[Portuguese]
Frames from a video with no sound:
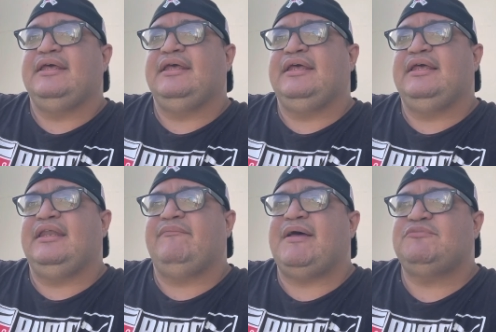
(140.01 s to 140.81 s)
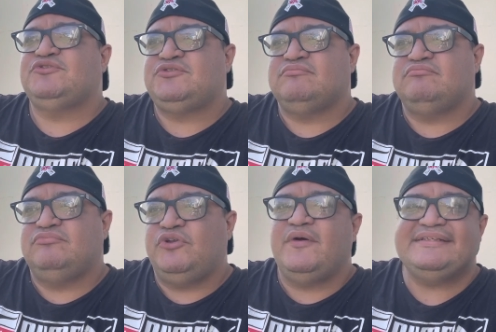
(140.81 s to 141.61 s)
E levamos
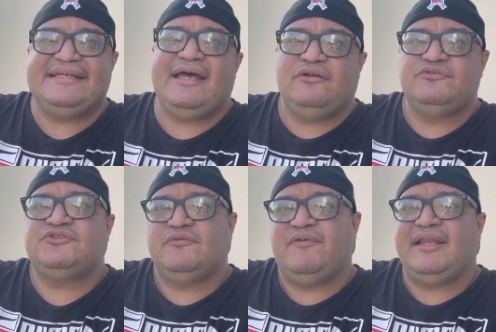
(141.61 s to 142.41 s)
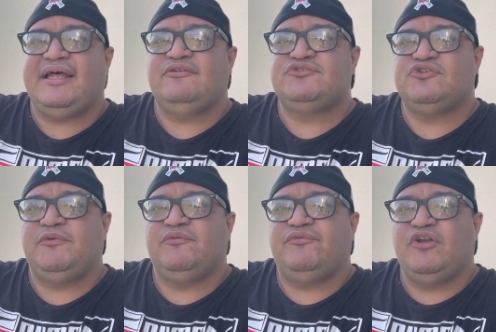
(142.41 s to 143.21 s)
dois anos falando
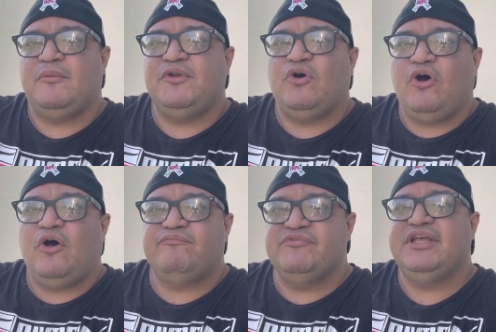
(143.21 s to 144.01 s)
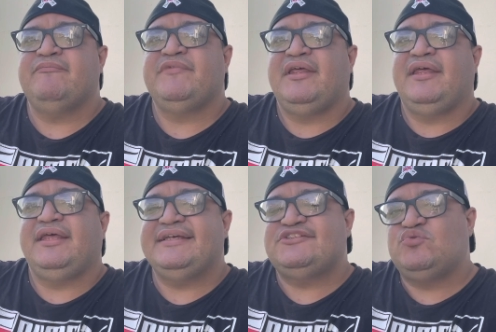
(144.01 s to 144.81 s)
sobre o fenômeno OVNI
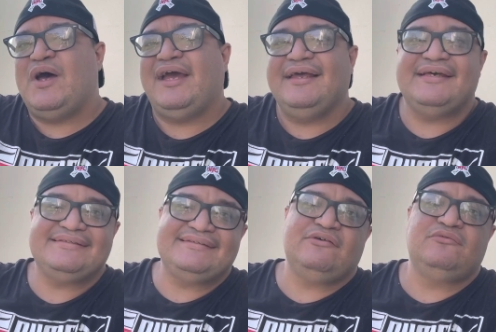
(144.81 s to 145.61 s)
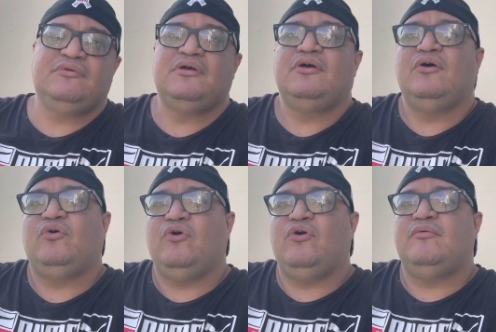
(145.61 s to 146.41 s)
e sua relação
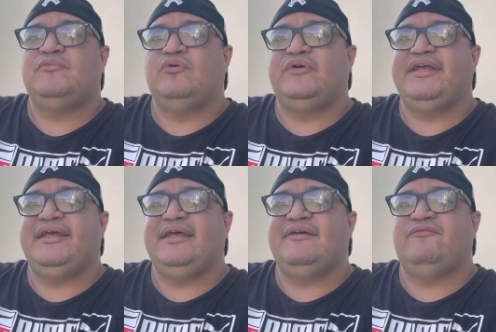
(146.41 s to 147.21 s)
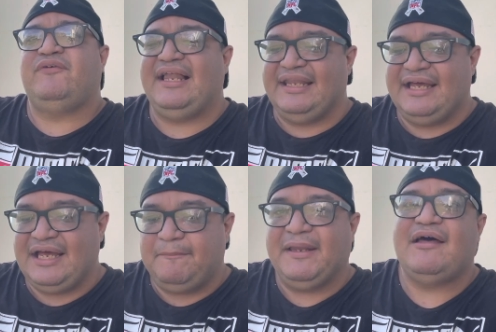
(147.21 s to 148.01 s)
com o que fala
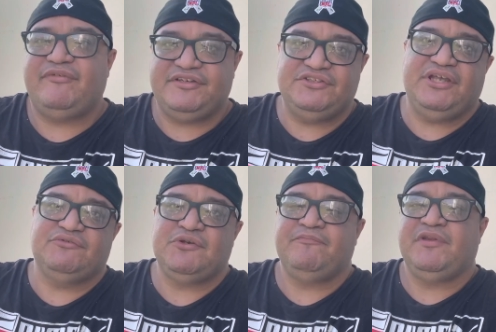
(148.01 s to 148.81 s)
a palavra de Deus.